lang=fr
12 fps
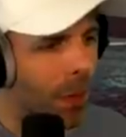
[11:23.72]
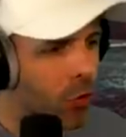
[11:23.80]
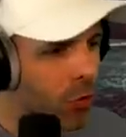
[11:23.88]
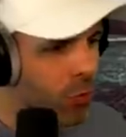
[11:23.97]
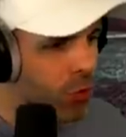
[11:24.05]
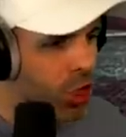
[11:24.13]

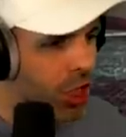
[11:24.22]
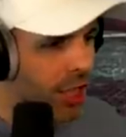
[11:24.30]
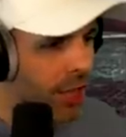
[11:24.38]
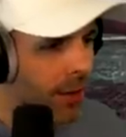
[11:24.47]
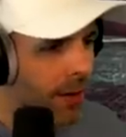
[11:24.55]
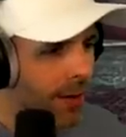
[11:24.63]
dû
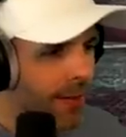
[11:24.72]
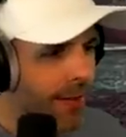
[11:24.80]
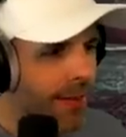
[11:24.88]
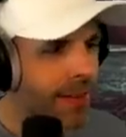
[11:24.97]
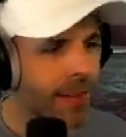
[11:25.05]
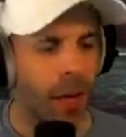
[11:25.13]
bouger.
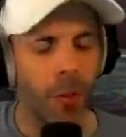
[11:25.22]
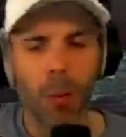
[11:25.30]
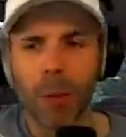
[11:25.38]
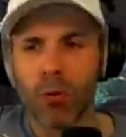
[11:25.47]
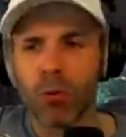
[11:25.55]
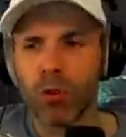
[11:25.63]
Tellement
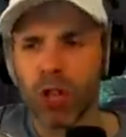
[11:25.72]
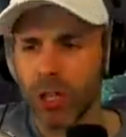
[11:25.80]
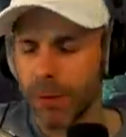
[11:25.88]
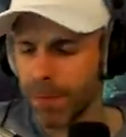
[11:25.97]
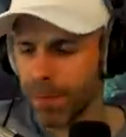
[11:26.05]
pas dû bouger.